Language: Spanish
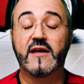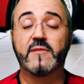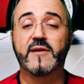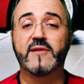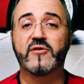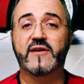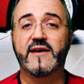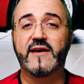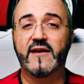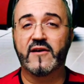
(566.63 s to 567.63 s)
Esperemos
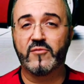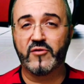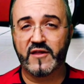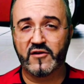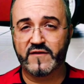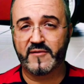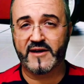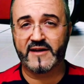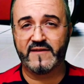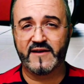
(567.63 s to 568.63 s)
que, como dicen los
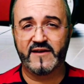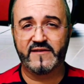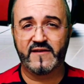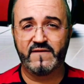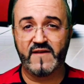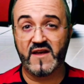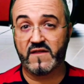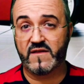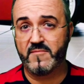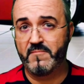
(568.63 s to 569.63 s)
fabricantes, en
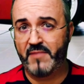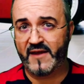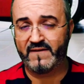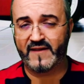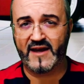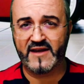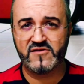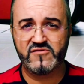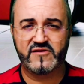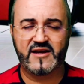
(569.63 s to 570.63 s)
10, 20
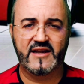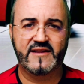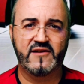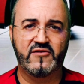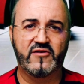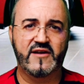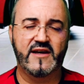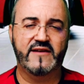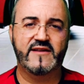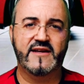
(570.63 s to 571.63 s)
años que la
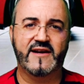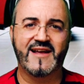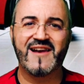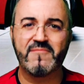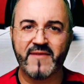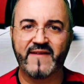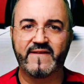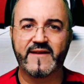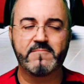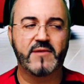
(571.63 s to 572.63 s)
tecnología esté
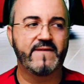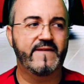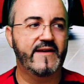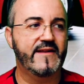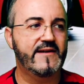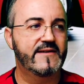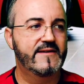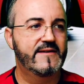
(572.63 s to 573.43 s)
realmente implantada.